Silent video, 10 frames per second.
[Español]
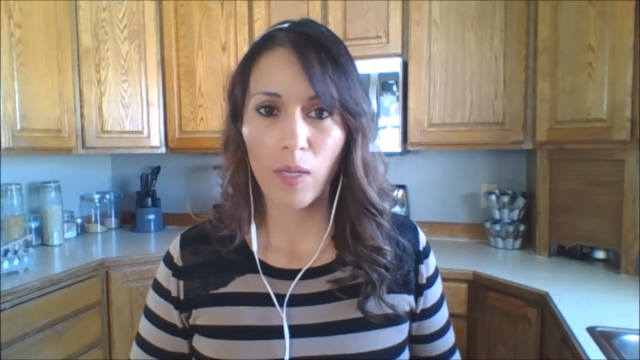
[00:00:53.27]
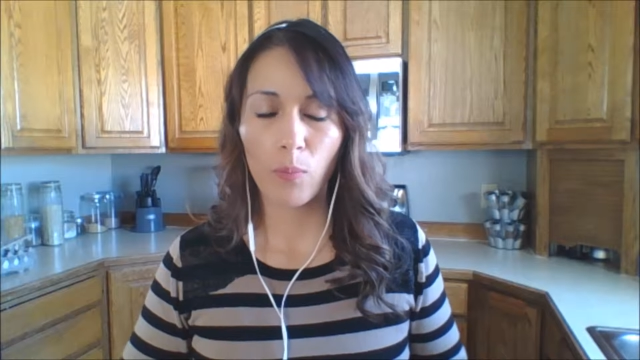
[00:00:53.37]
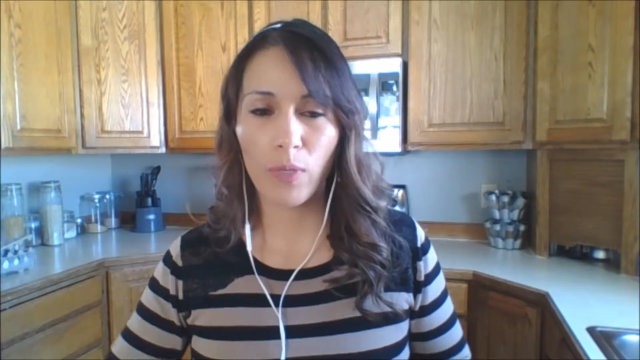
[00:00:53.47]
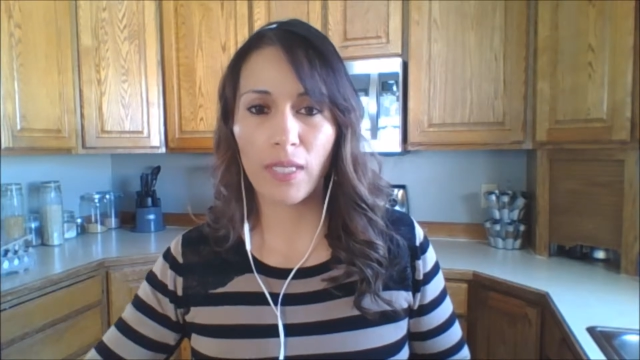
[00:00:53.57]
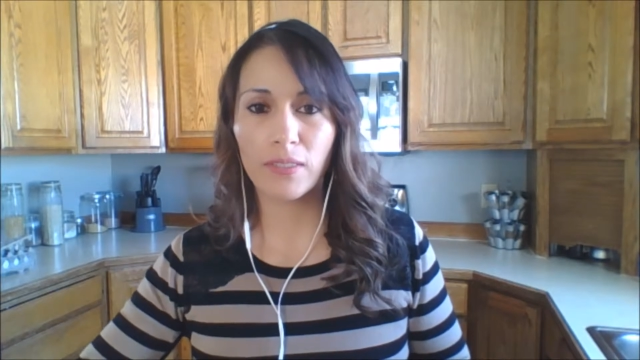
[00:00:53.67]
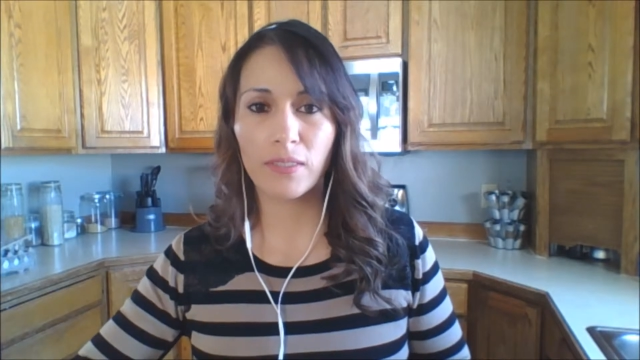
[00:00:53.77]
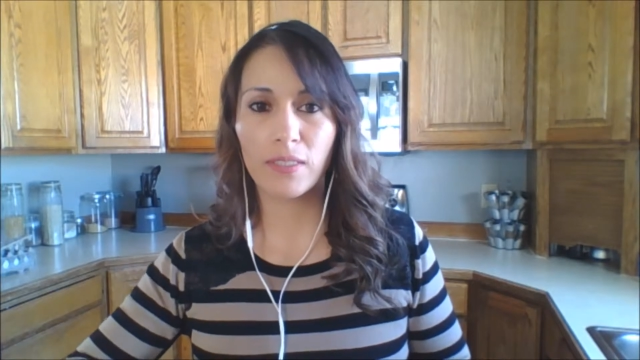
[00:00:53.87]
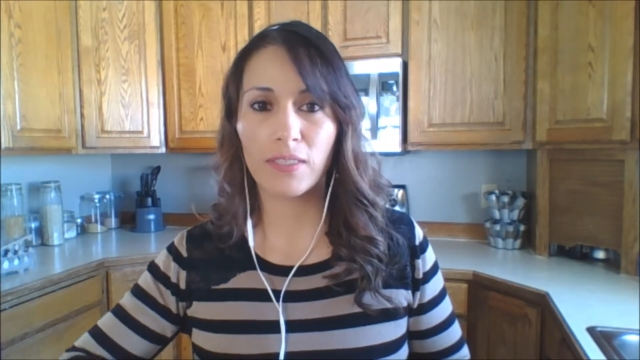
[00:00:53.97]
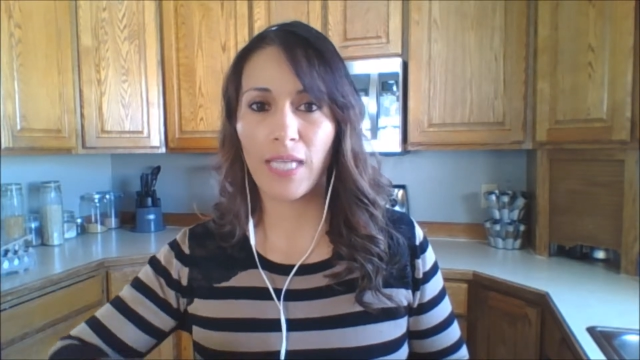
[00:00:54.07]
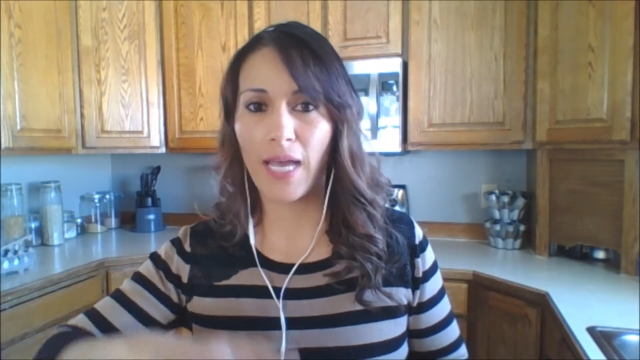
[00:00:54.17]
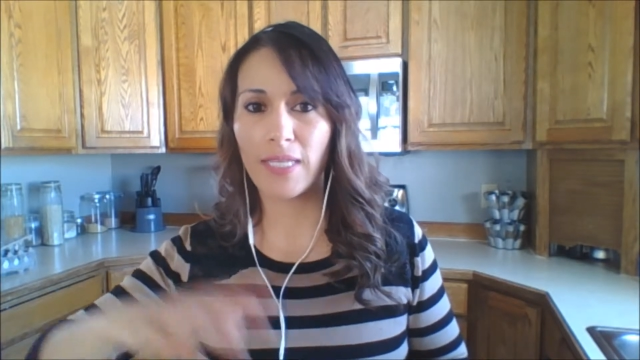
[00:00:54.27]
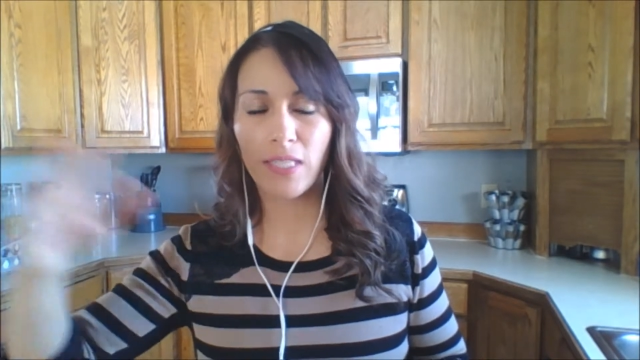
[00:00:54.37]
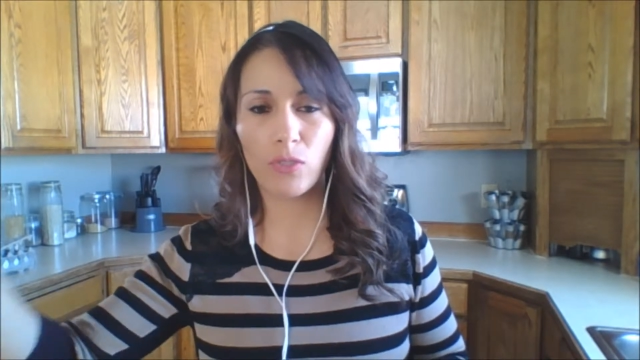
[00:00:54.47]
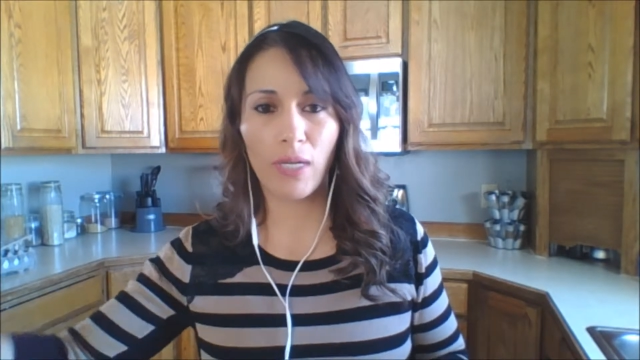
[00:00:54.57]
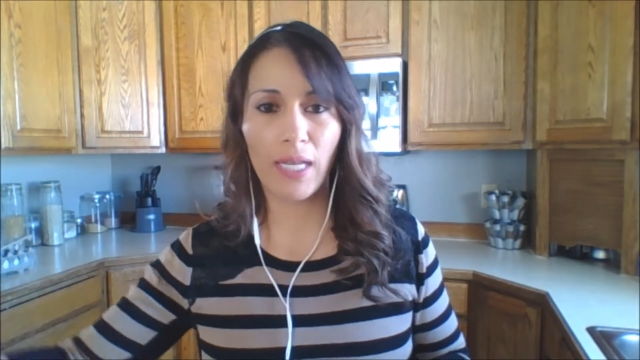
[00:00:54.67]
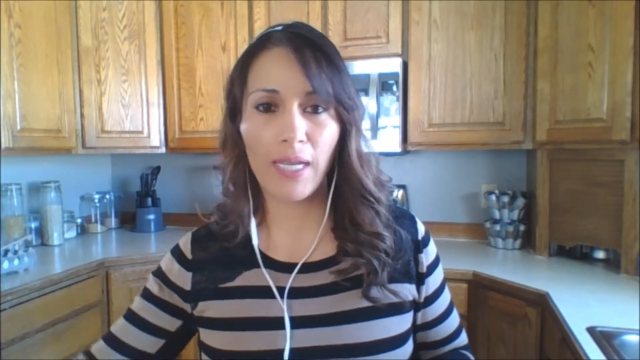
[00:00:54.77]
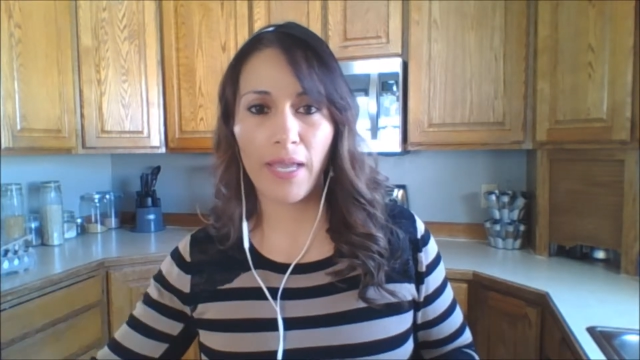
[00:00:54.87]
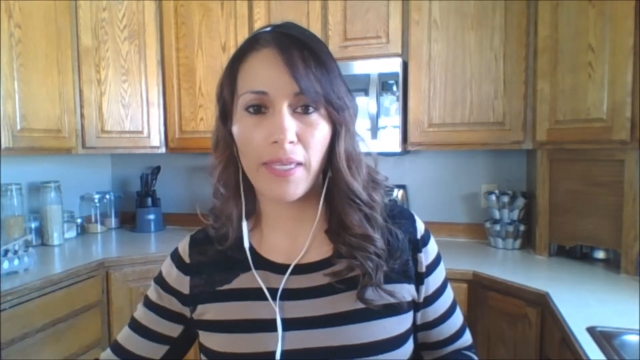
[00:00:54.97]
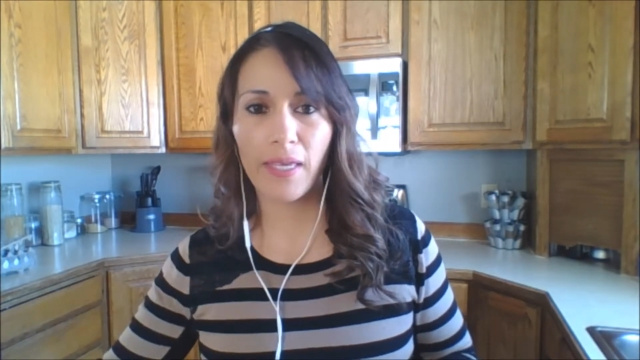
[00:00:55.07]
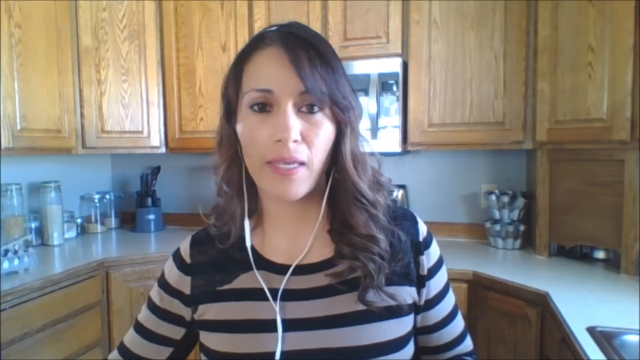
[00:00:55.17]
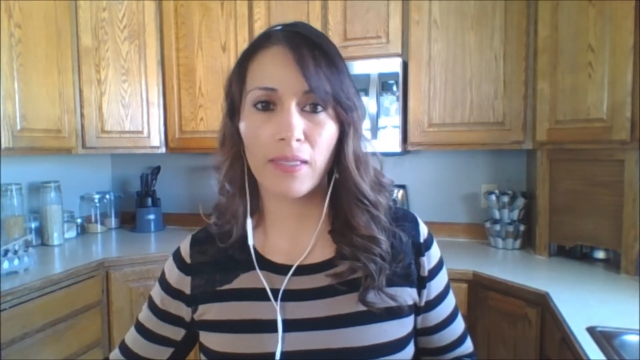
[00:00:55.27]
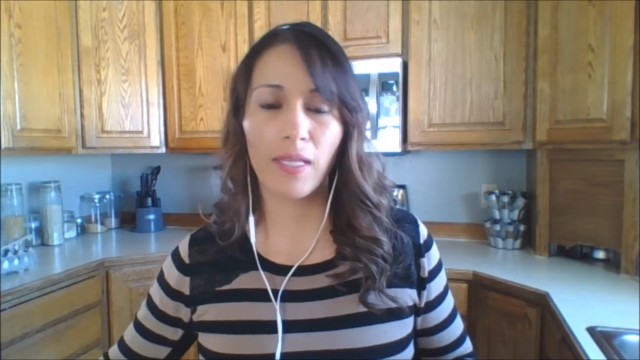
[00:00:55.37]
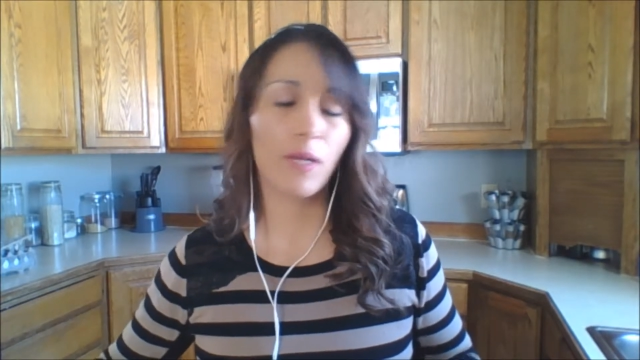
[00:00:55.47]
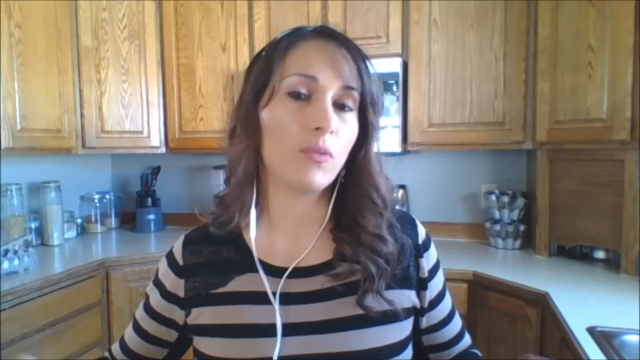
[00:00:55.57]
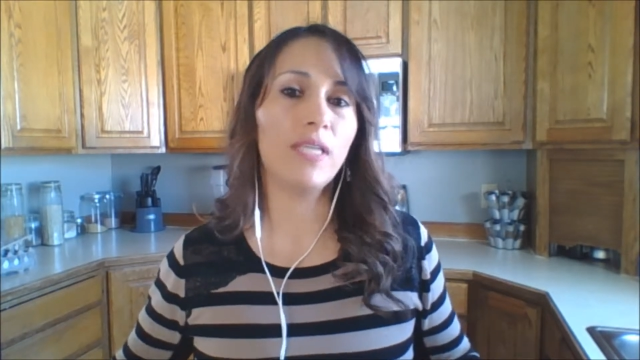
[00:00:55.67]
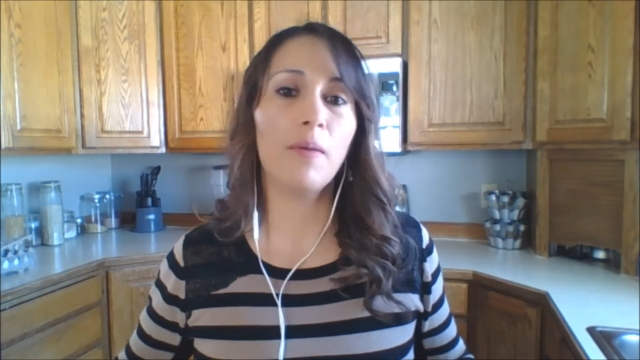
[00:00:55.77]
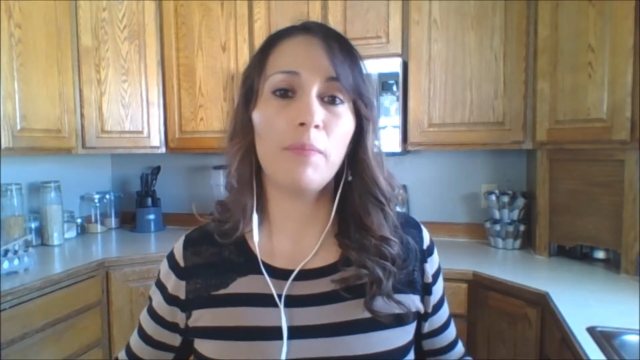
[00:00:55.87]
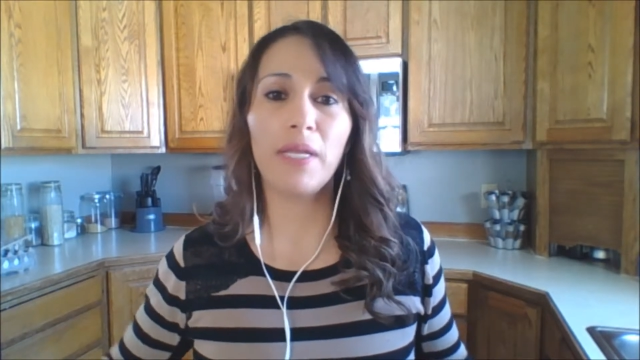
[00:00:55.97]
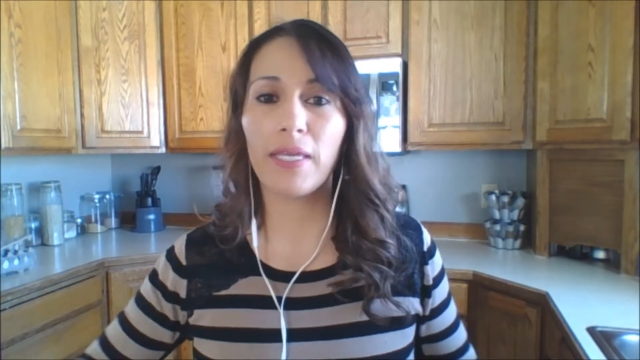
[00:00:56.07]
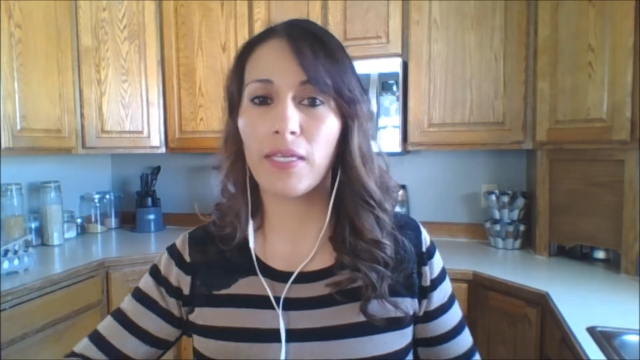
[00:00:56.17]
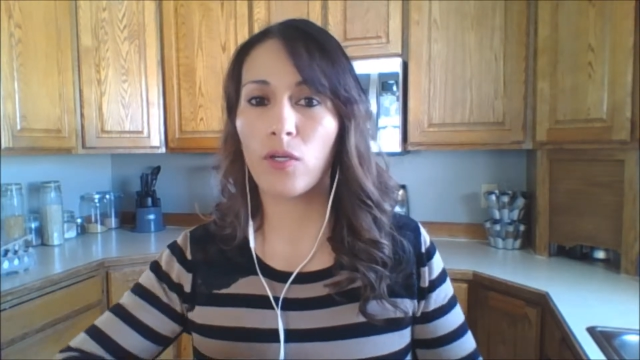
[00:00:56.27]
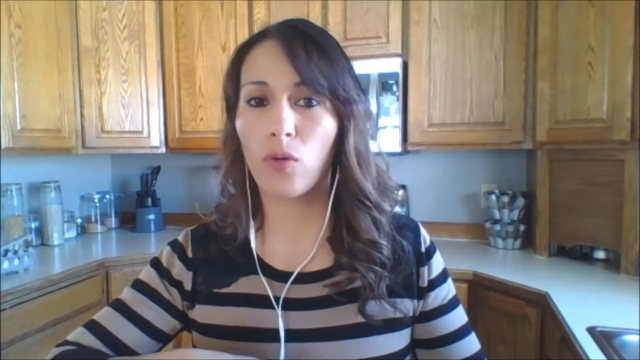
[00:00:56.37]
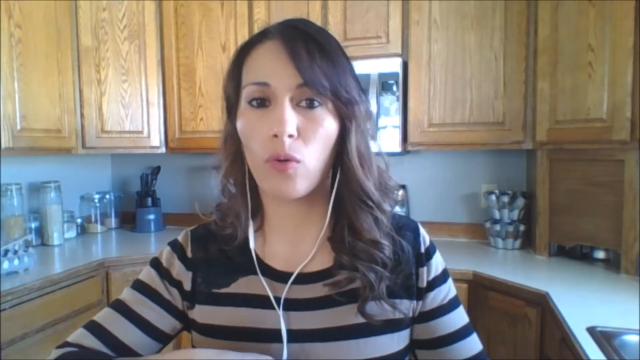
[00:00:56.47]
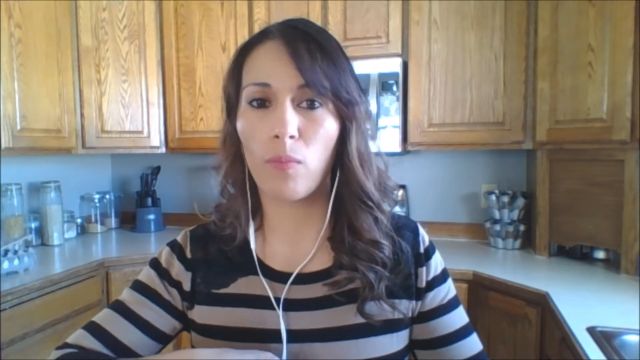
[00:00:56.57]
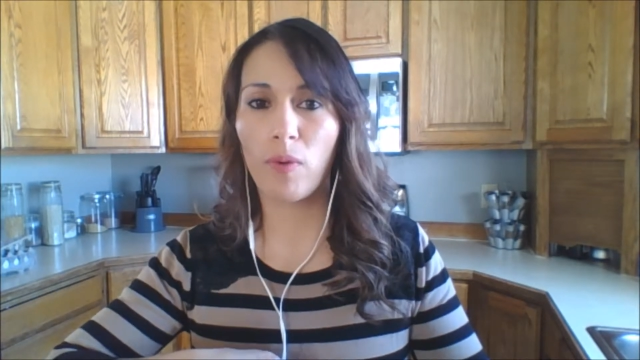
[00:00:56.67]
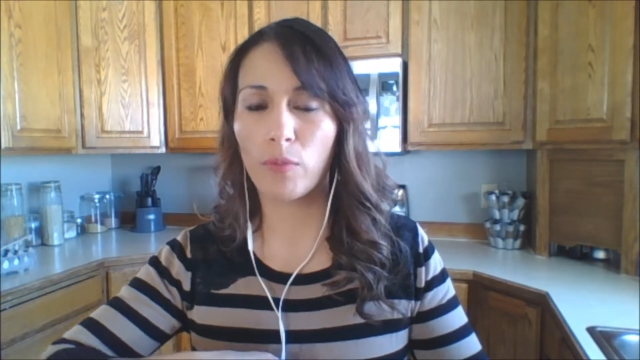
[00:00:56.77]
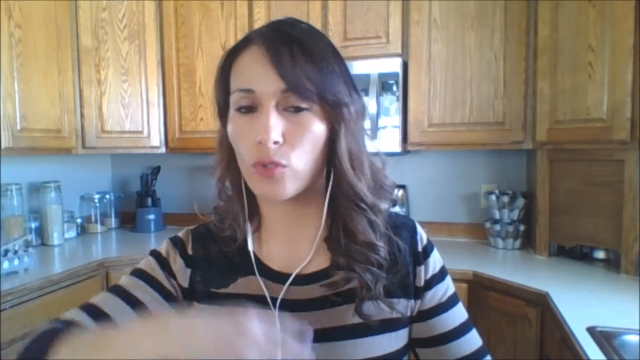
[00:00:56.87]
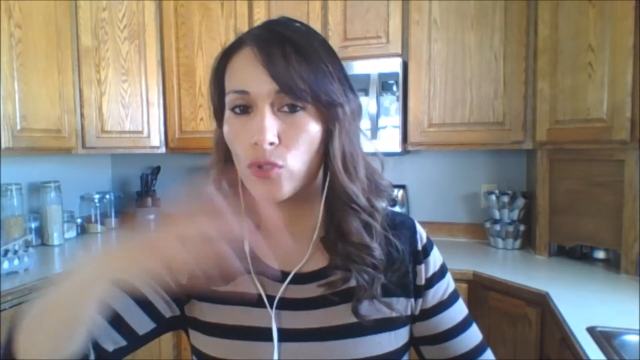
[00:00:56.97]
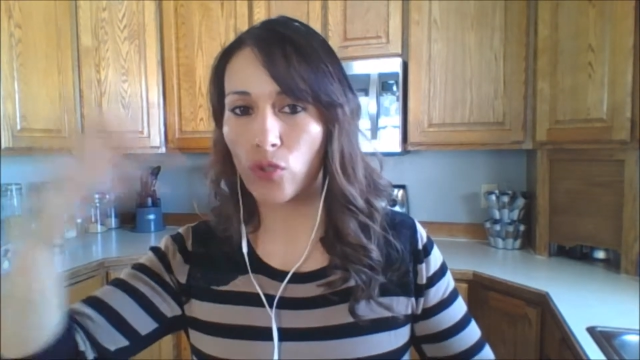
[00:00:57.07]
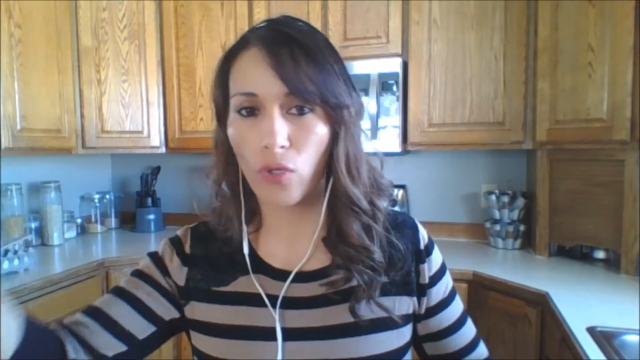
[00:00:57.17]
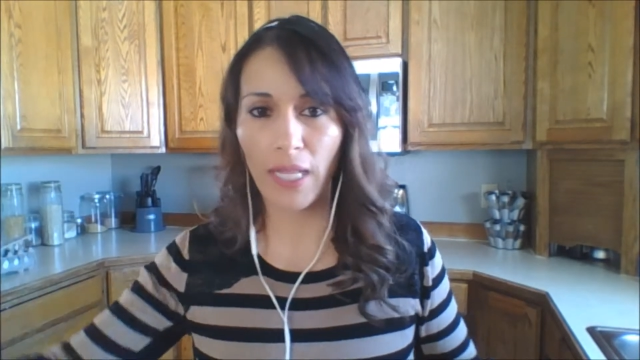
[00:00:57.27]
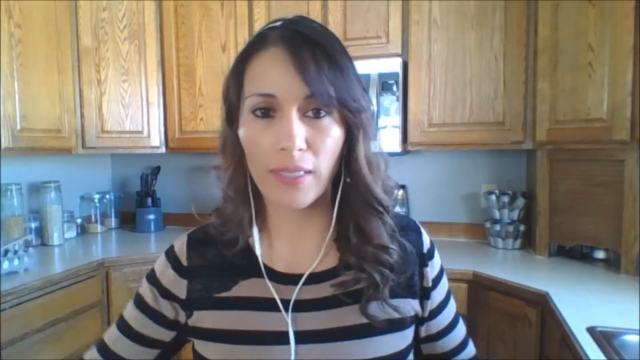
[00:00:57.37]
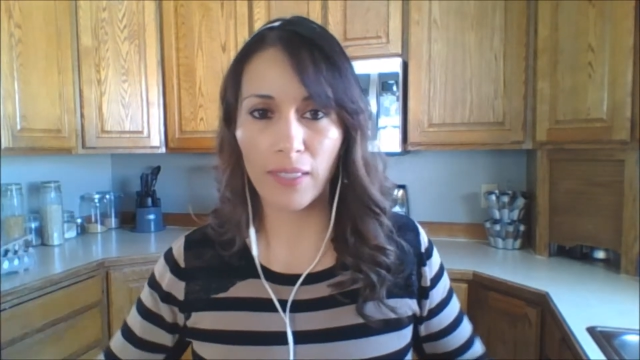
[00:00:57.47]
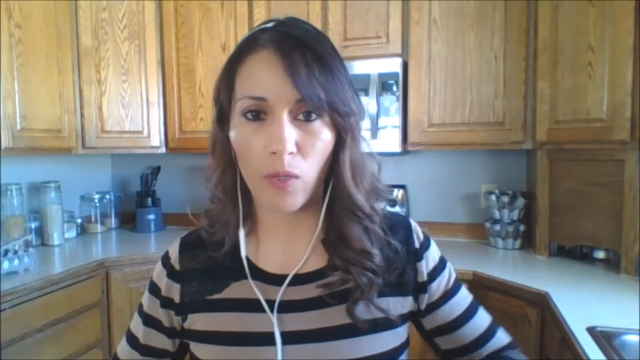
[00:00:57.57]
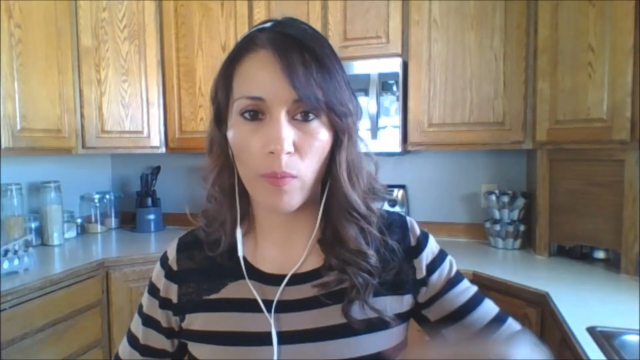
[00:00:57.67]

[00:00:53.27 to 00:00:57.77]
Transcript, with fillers: pues ya estando en la calle tenemos hambre y comemos un chocolate,